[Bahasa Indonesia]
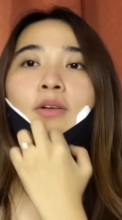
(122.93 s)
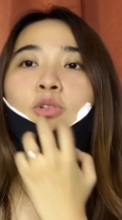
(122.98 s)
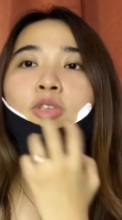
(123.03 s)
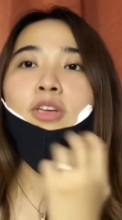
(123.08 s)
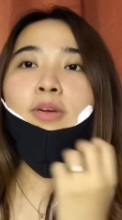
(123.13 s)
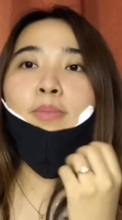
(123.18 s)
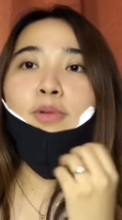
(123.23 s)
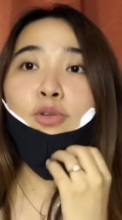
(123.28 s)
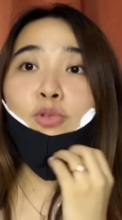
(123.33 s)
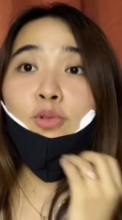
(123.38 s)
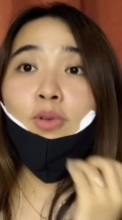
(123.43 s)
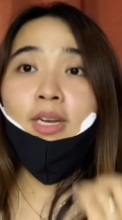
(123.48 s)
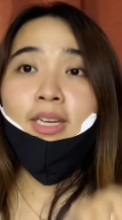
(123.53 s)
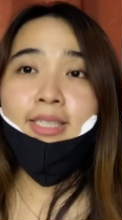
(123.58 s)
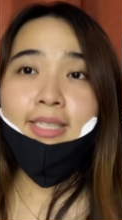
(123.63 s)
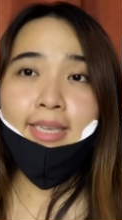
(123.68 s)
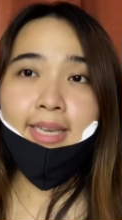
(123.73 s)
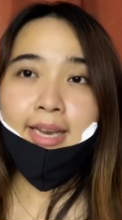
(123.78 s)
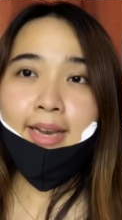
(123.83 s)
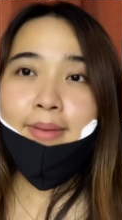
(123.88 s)
Aku copot dulu
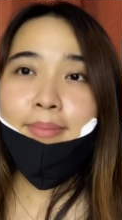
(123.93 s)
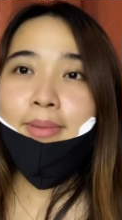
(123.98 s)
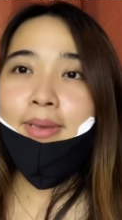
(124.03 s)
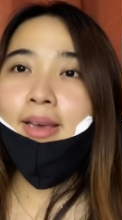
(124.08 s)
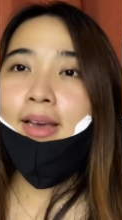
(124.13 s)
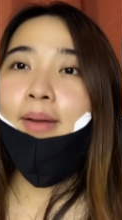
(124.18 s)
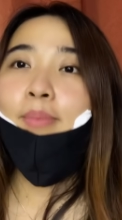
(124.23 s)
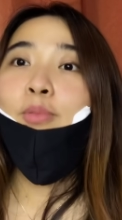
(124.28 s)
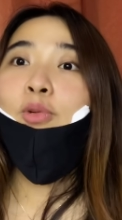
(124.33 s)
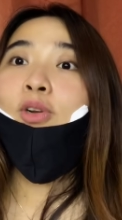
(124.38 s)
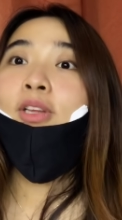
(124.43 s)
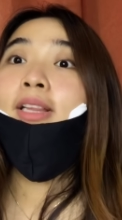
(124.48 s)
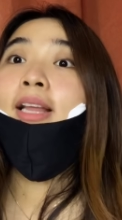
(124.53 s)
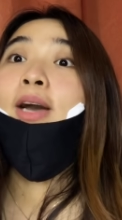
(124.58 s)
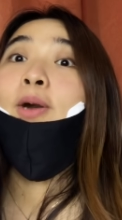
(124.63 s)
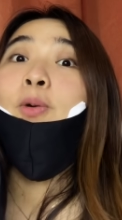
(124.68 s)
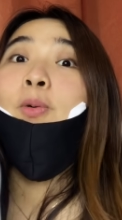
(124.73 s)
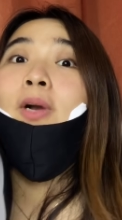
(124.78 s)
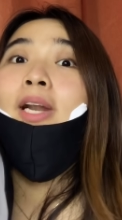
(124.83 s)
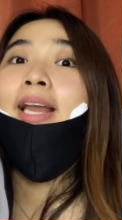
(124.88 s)
aja ya biar mulut
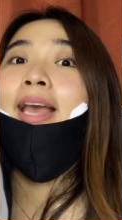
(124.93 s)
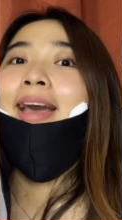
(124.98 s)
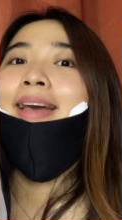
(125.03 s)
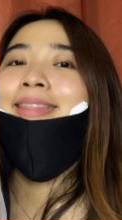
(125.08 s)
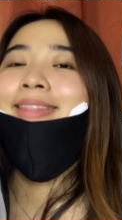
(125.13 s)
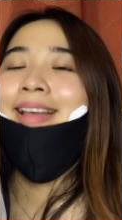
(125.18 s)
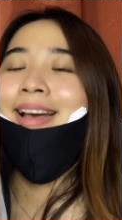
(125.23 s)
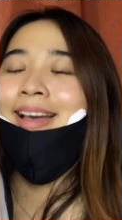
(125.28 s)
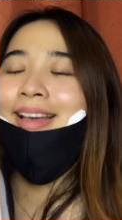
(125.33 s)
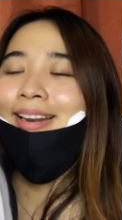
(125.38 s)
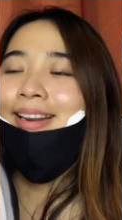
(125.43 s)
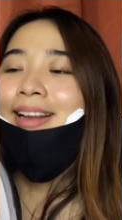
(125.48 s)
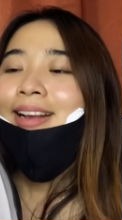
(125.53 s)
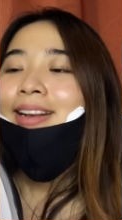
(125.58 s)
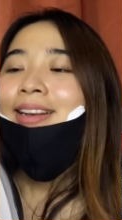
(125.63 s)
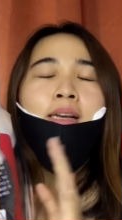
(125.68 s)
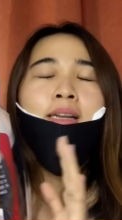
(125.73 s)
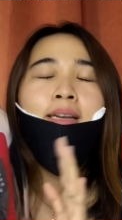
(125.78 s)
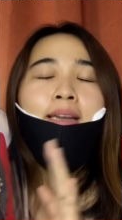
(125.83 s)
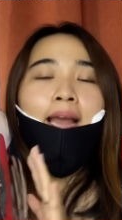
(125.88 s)
aku kelihatan.
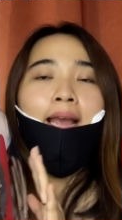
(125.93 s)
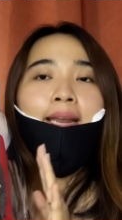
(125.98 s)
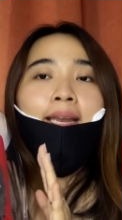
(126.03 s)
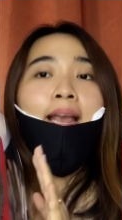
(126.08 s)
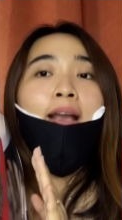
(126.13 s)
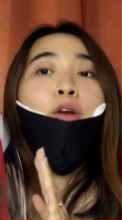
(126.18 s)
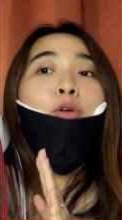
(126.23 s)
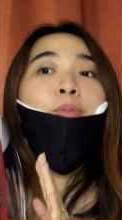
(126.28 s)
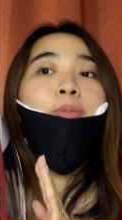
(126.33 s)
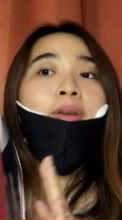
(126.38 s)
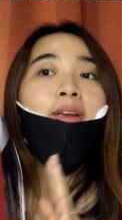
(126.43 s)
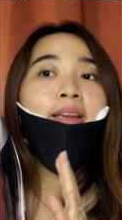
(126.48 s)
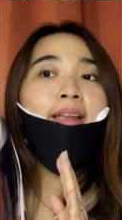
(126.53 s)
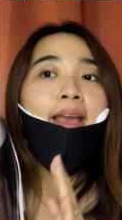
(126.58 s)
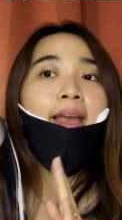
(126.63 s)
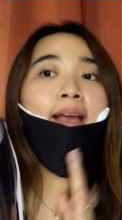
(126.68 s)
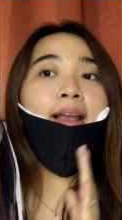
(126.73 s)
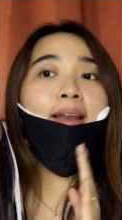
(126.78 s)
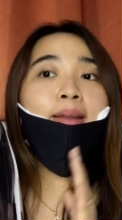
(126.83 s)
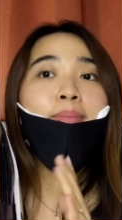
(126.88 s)
Nah, ini aku beli
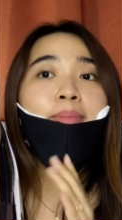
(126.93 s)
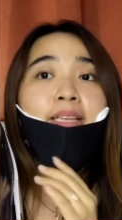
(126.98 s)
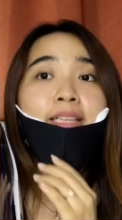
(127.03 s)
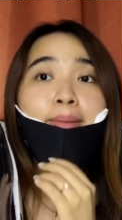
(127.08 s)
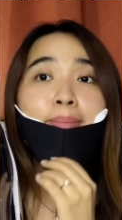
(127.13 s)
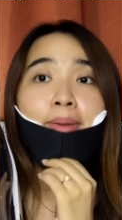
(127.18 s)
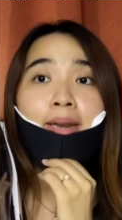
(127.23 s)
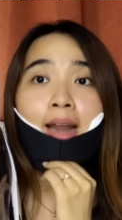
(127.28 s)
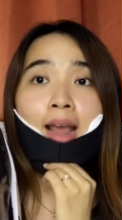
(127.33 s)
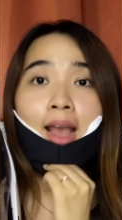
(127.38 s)
helm di teman